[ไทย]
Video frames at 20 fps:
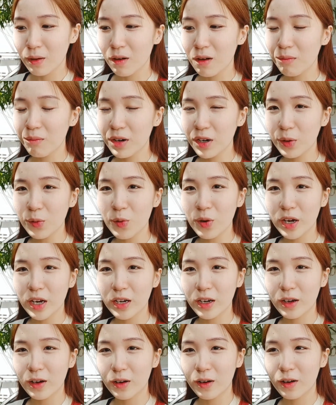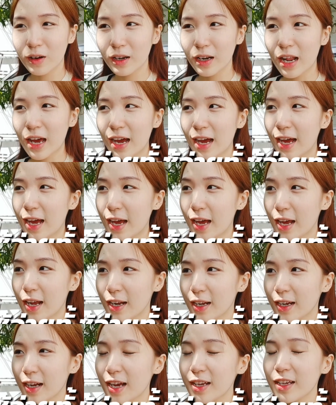ก็มาดูกันเนาะราคา
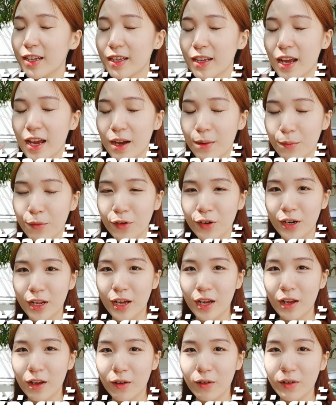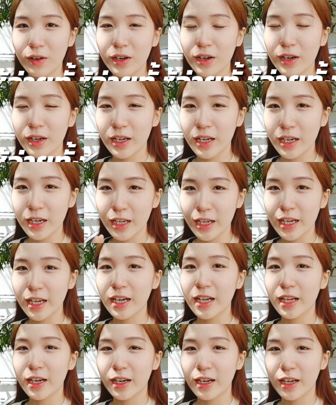ค่าใช้จ่ายทั้งหมดนะคะก็คือที่คลิ
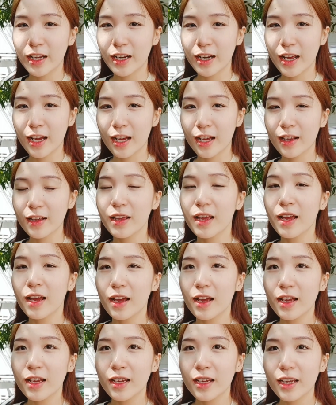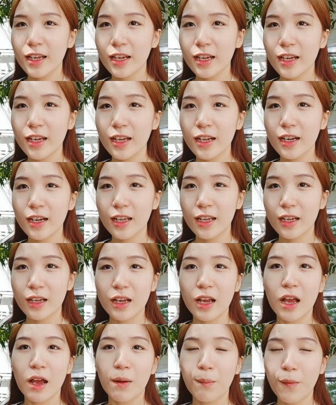นิกนี้นะคลินิก
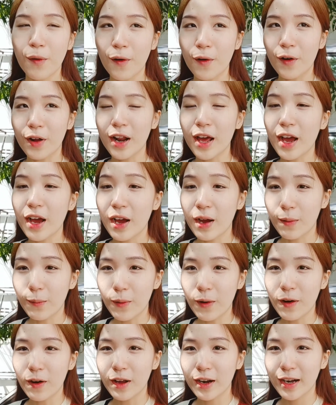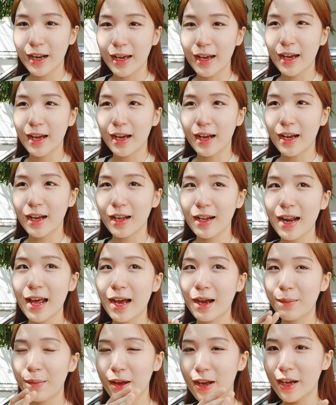หมอถาวร นะคะ
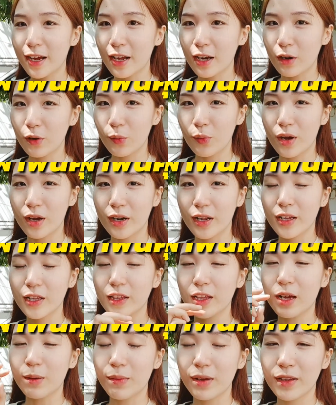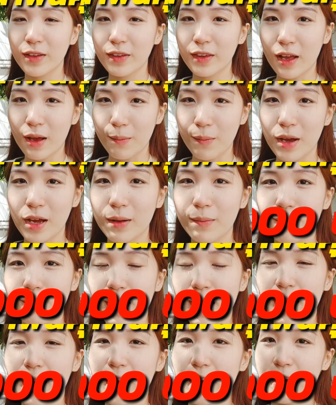ทางมากับหลวงได้เสียไป
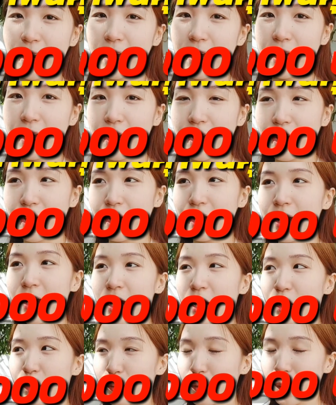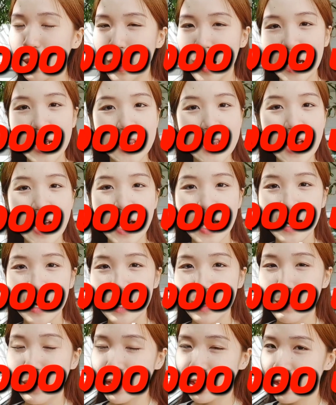3,000 บาทค่ะรวมค่ายาอะ
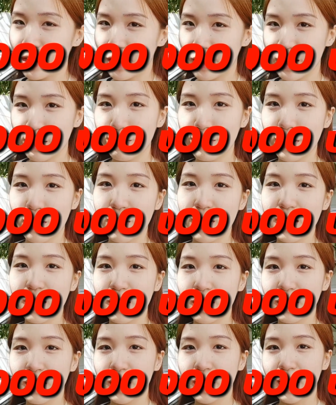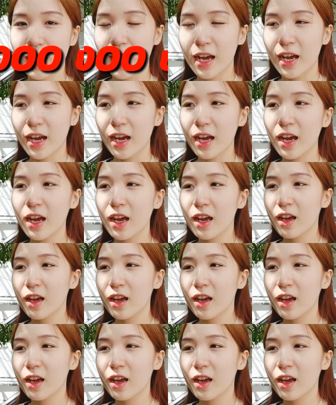ไรเบ็ดเสร็จเรียบร้อยเลยนะคะ